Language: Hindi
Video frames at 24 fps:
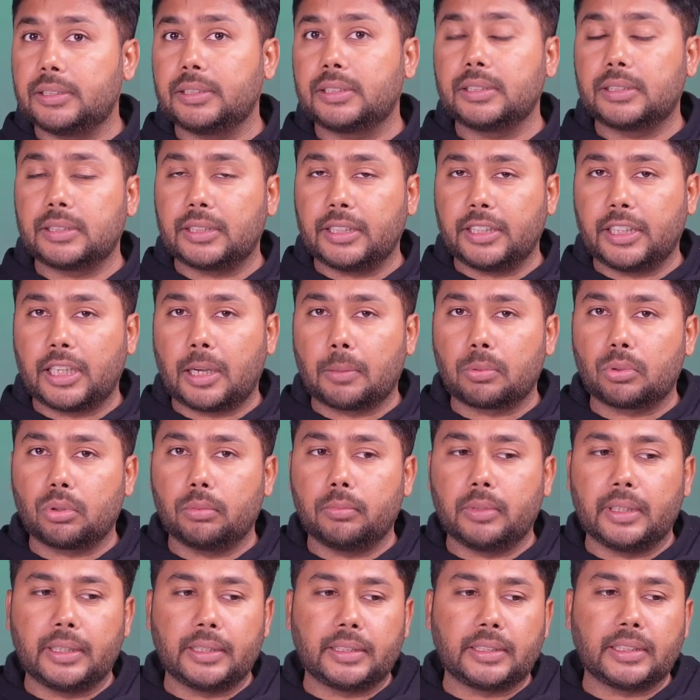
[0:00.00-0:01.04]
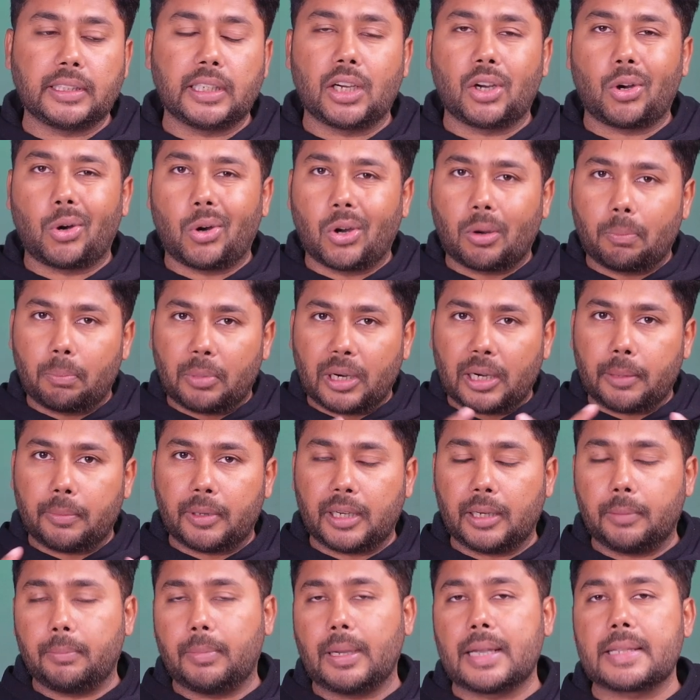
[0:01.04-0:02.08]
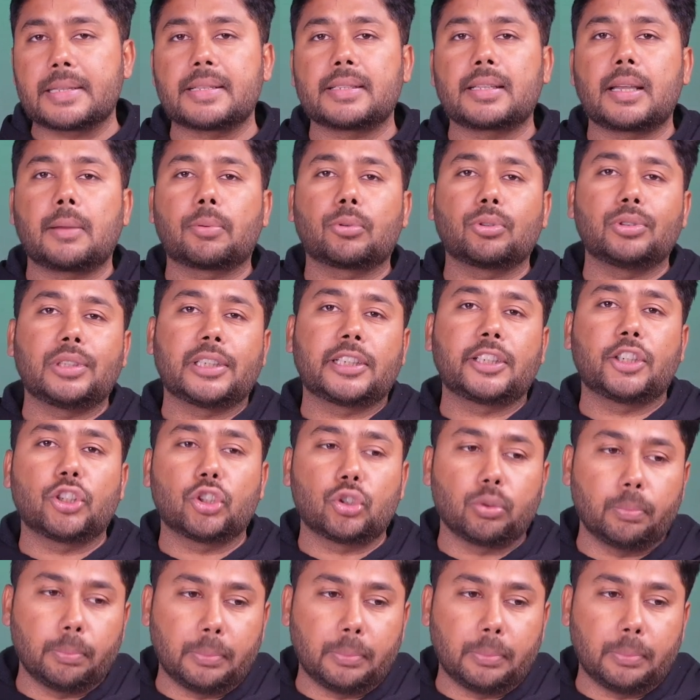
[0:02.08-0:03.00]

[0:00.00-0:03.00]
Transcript: इंच की स्क्रीन आपको मिलती है और बड़े बड़े बेजल्स आपको देखने को